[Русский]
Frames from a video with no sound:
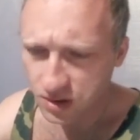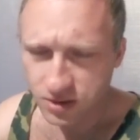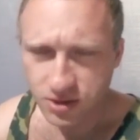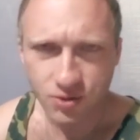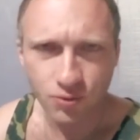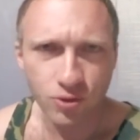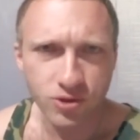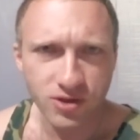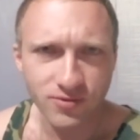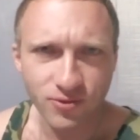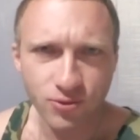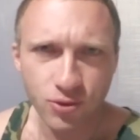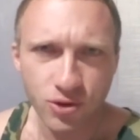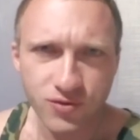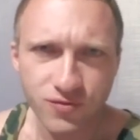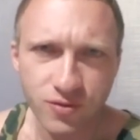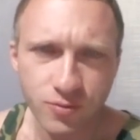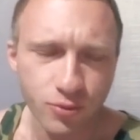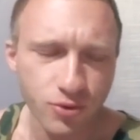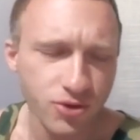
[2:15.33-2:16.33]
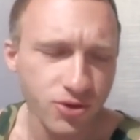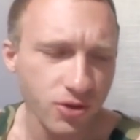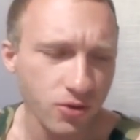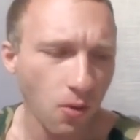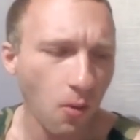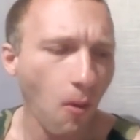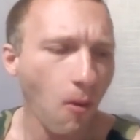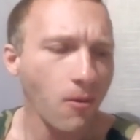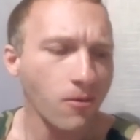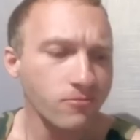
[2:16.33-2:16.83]
сегодня видос
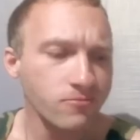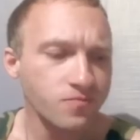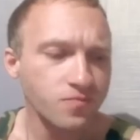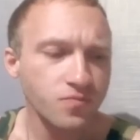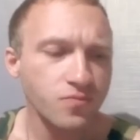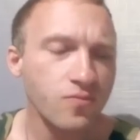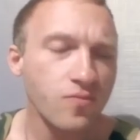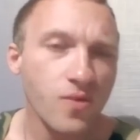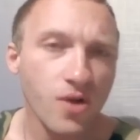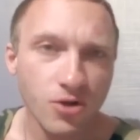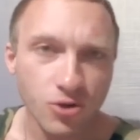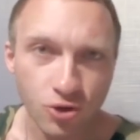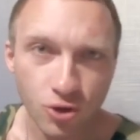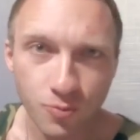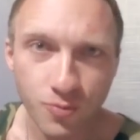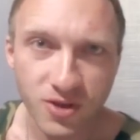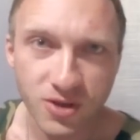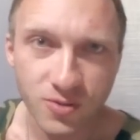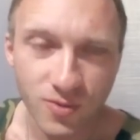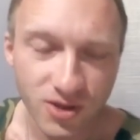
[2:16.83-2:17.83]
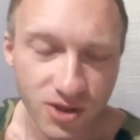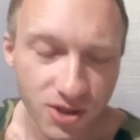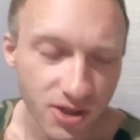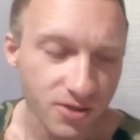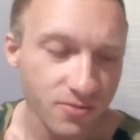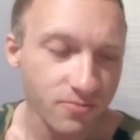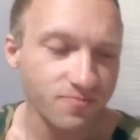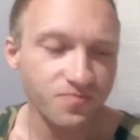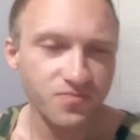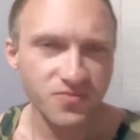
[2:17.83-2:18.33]
выпустил, что
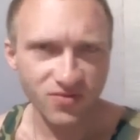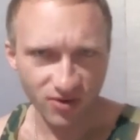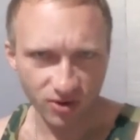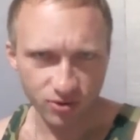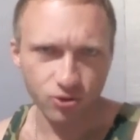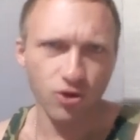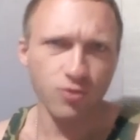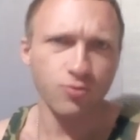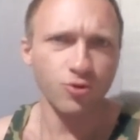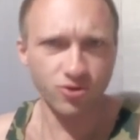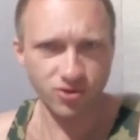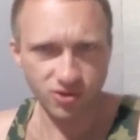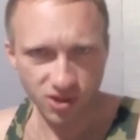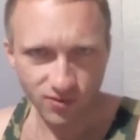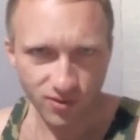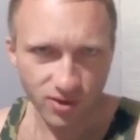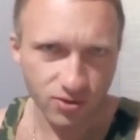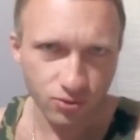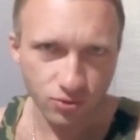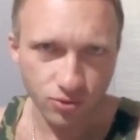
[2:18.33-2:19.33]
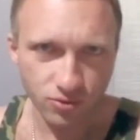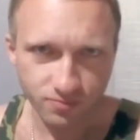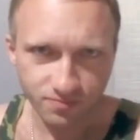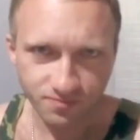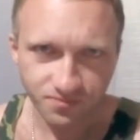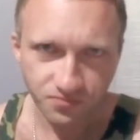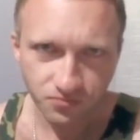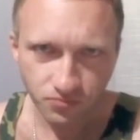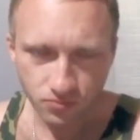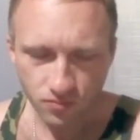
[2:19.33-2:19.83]
посмотреть, в котором он советует,
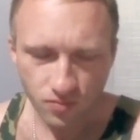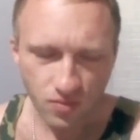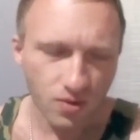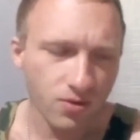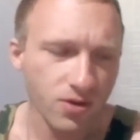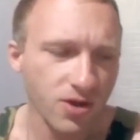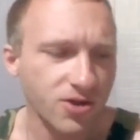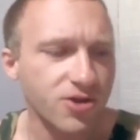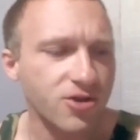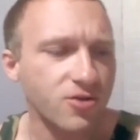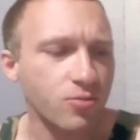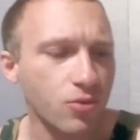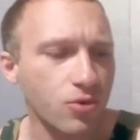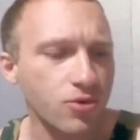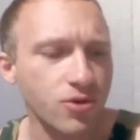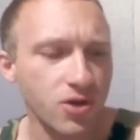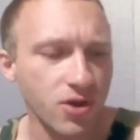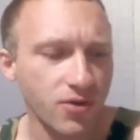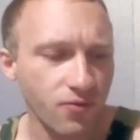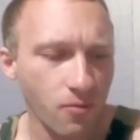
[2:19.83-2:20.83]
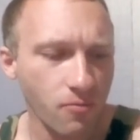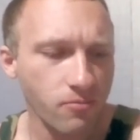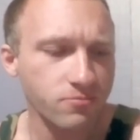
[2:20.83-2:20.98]
каких блогеров,